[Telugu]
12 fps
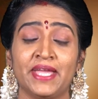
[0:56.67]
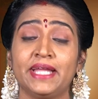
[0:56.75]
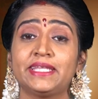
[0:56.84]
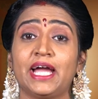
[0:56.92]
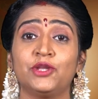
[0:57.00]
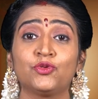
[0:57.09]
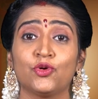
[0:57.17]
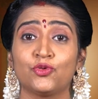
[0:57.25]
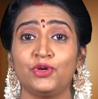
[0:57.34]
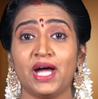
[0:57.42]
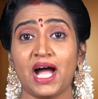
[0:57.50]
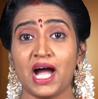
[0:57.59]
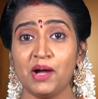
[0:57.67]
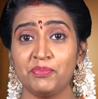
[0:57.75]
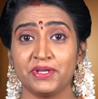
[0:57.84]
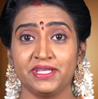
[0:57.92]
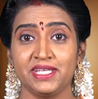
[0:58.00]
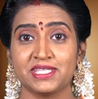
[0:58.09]
అయితే అనుకోకుండా ఆ
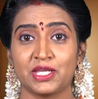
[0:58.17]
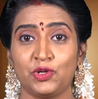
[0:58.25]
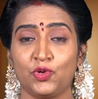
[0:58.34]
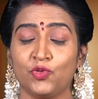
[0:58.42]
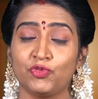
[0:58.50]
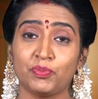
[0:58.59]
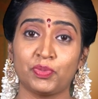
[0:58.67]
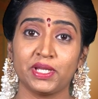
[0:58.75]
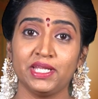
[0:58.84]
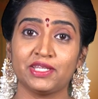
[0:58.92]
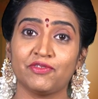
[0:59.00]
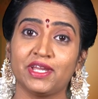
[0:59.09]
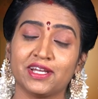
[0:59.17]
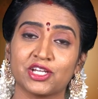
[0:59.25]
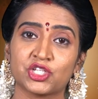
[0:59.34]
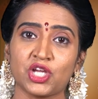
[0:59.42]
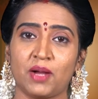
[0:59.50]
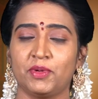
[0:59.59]
ప్రదేశంలో విపరీతమైన
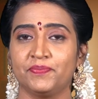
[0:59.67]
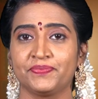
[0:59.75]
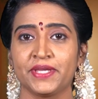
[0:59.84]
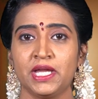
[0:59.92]
క్షామం